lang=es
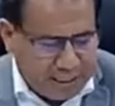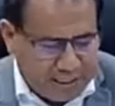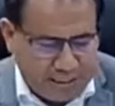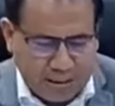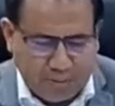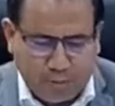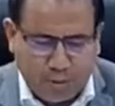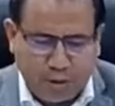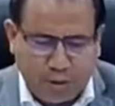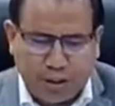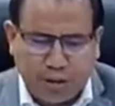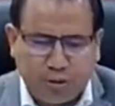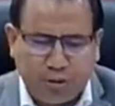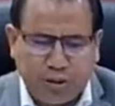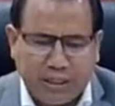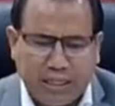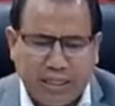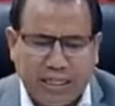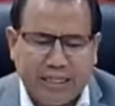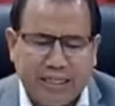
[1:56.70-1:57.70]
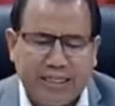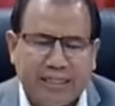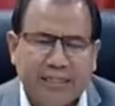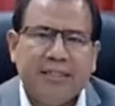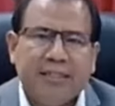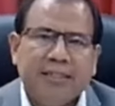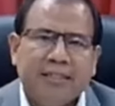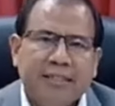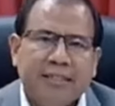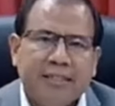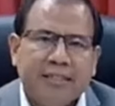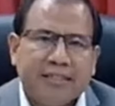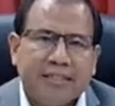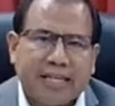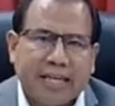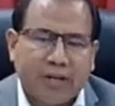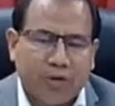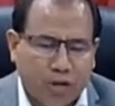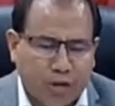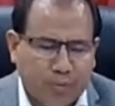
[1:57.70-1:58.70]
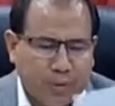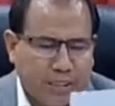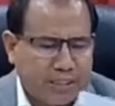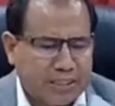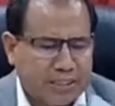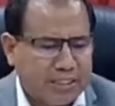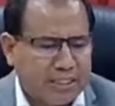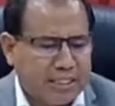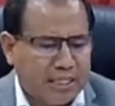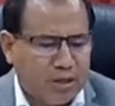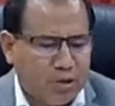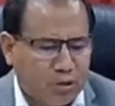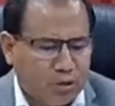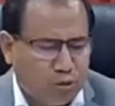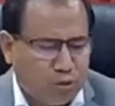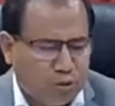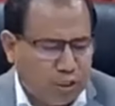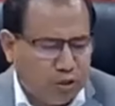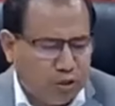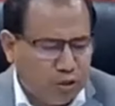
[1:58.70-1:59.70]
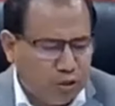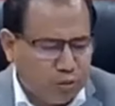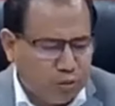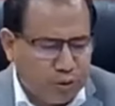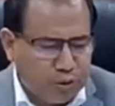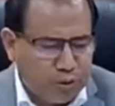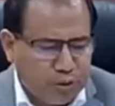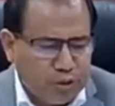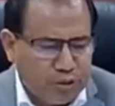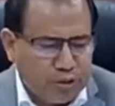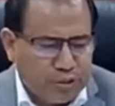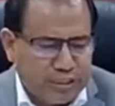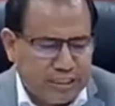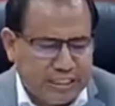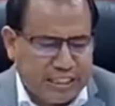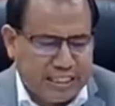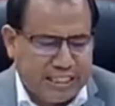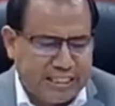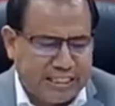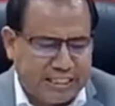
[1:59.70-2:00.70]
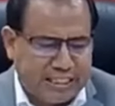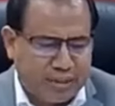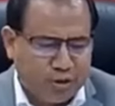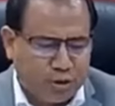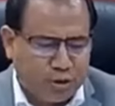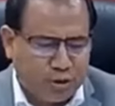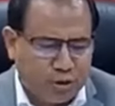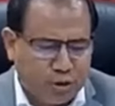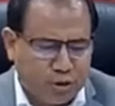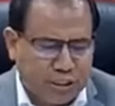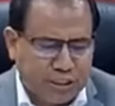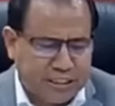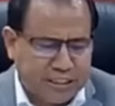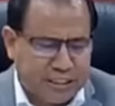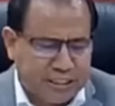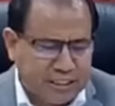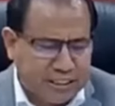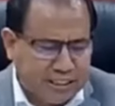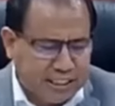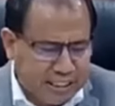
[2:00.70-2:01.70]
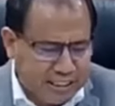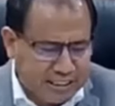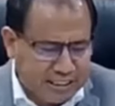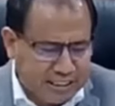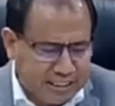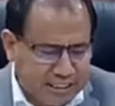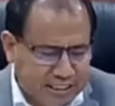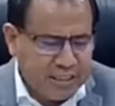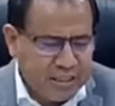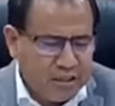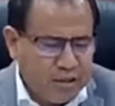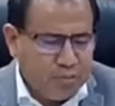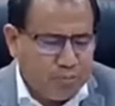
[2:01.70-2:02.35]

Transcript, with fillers: Es el proyecto de ley que yo he presentado con el número 3866,